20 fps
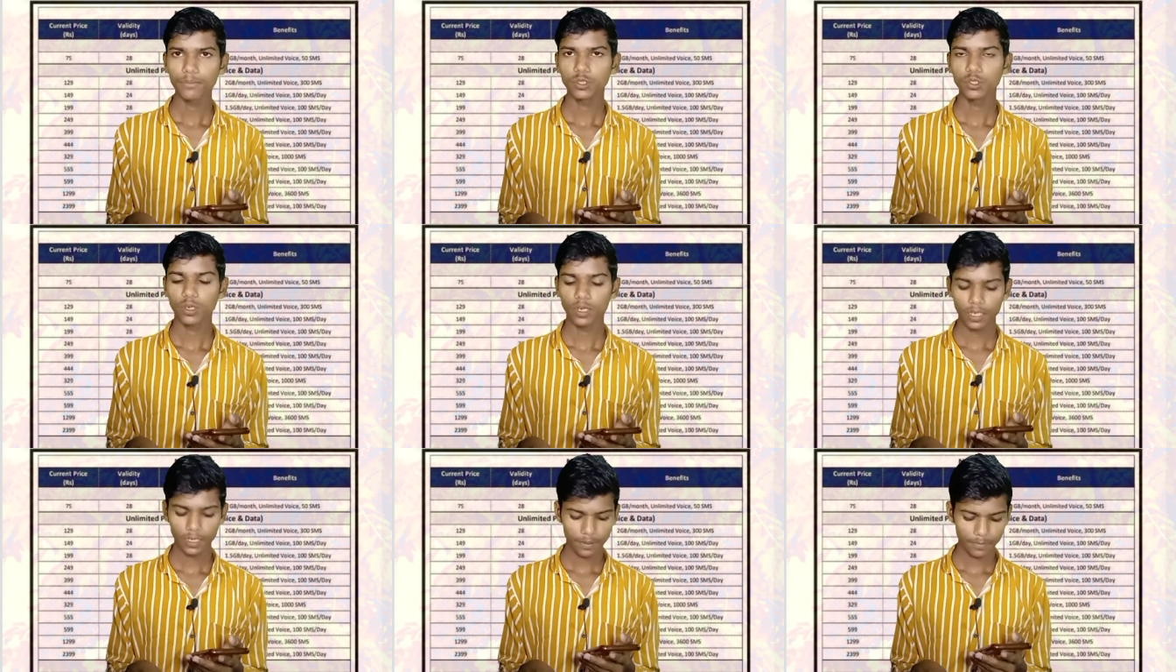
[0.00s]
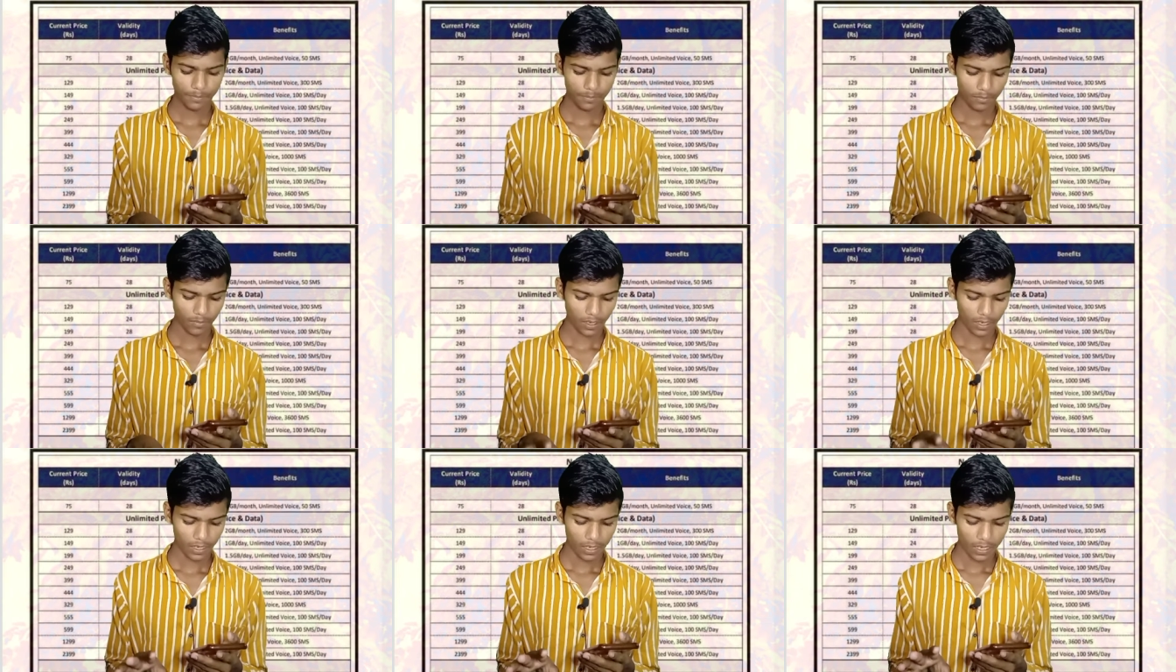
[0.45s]
जो है
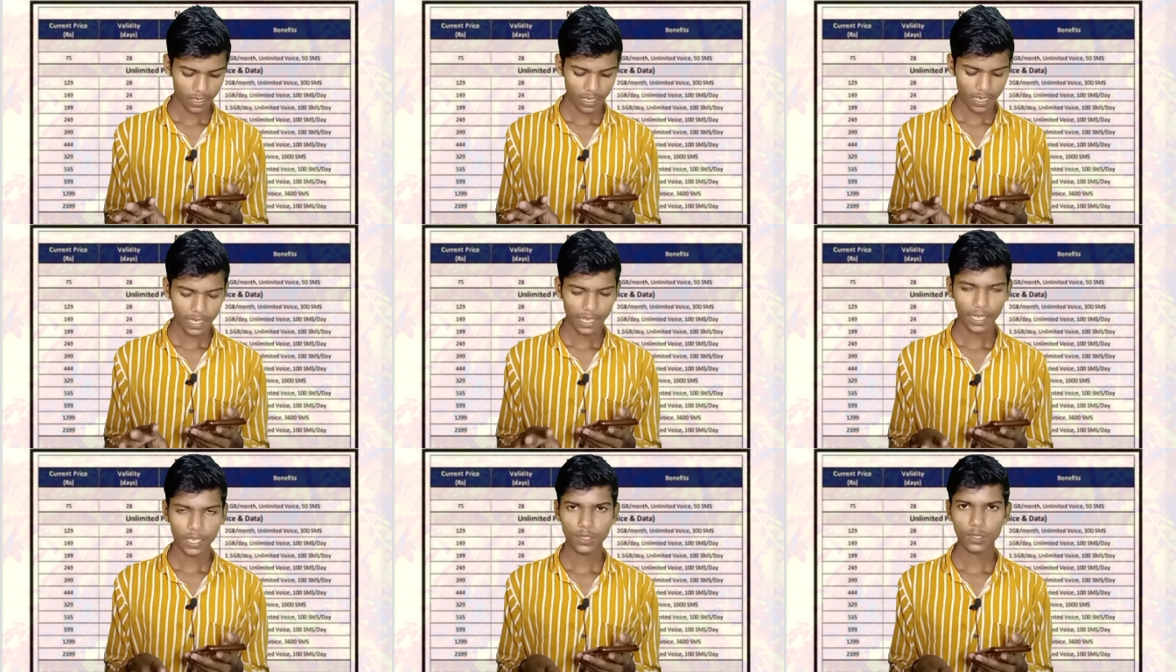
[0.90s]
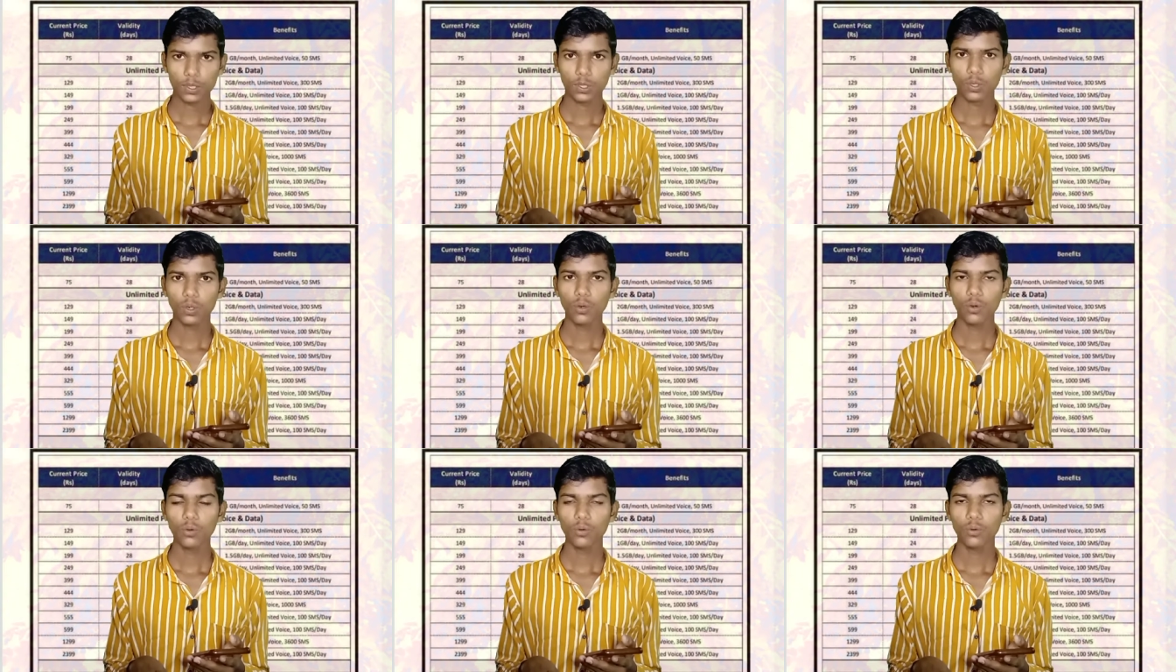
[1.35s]
एक
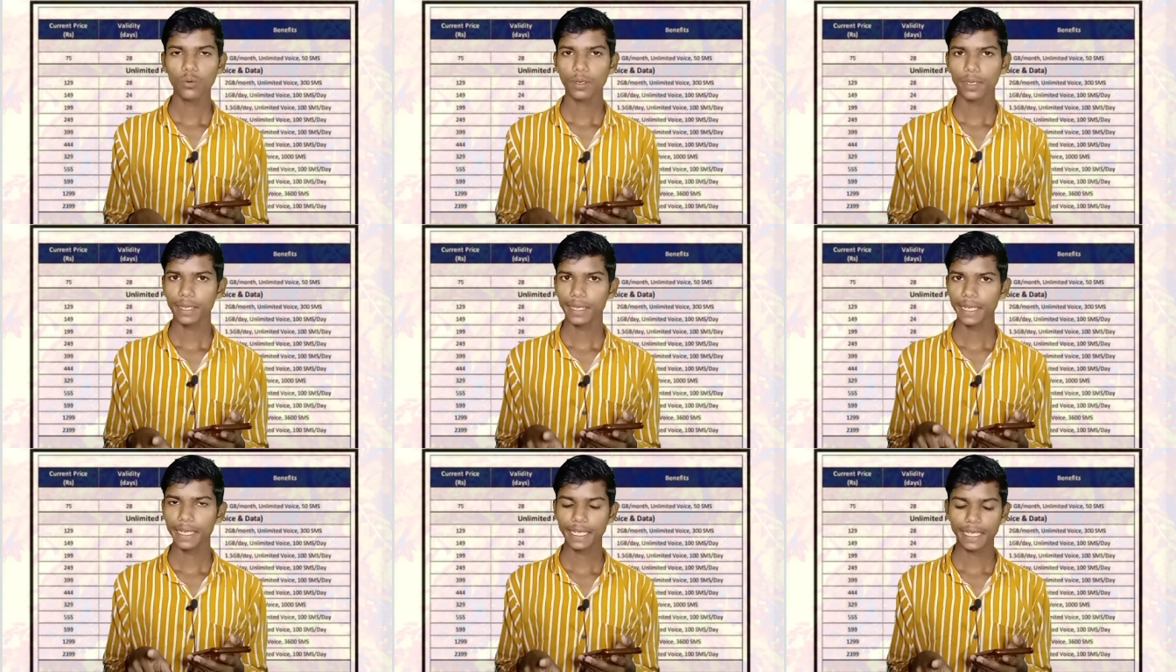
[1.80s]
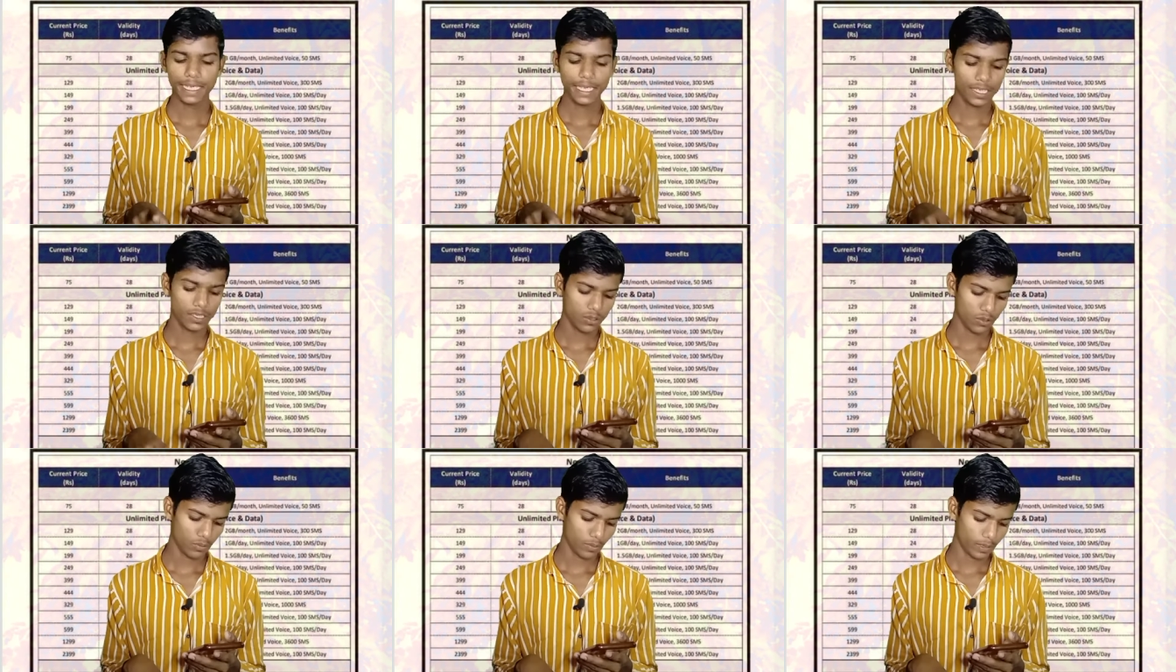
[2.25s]
सौ
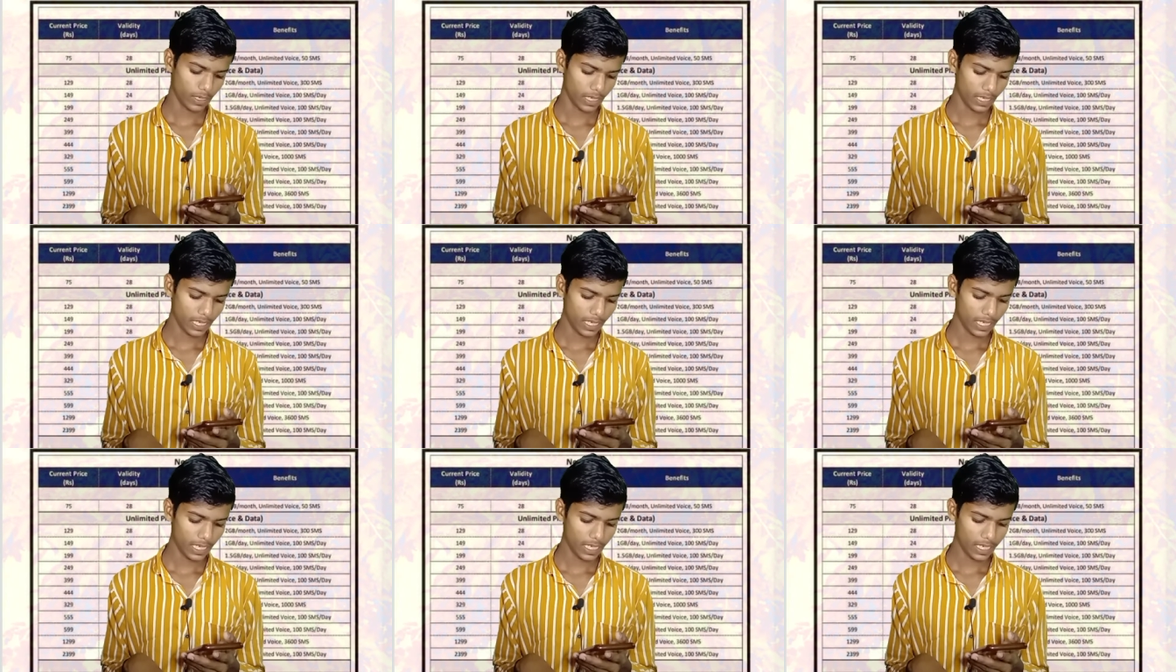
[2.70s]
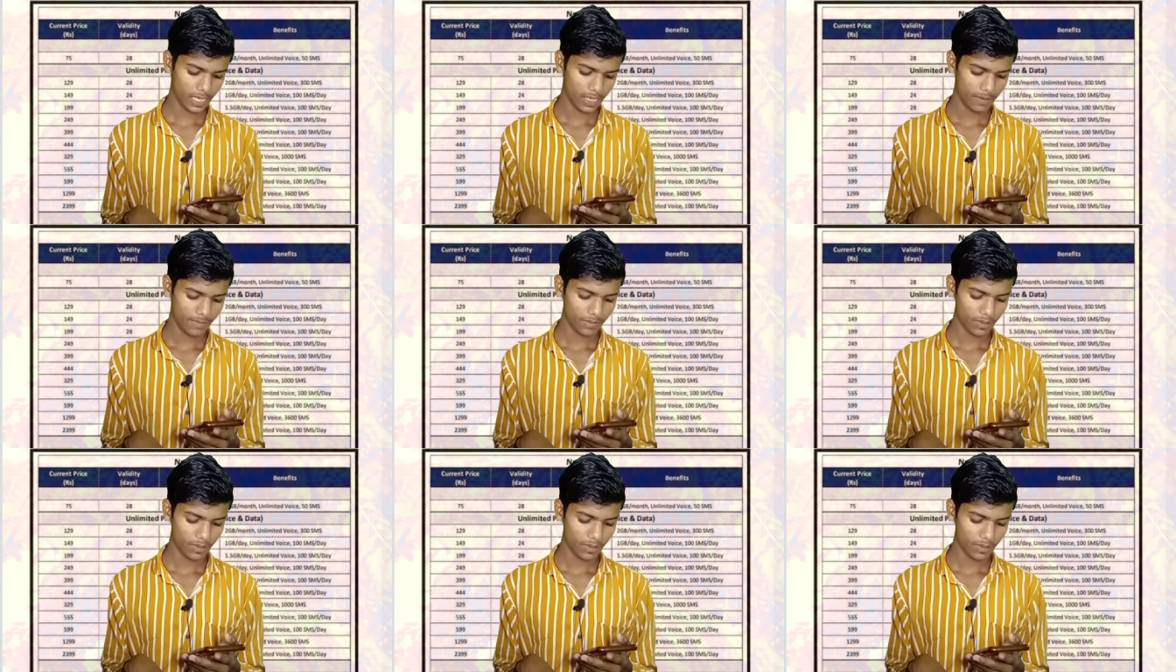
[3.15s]
इक्कीस रुपये ठीक है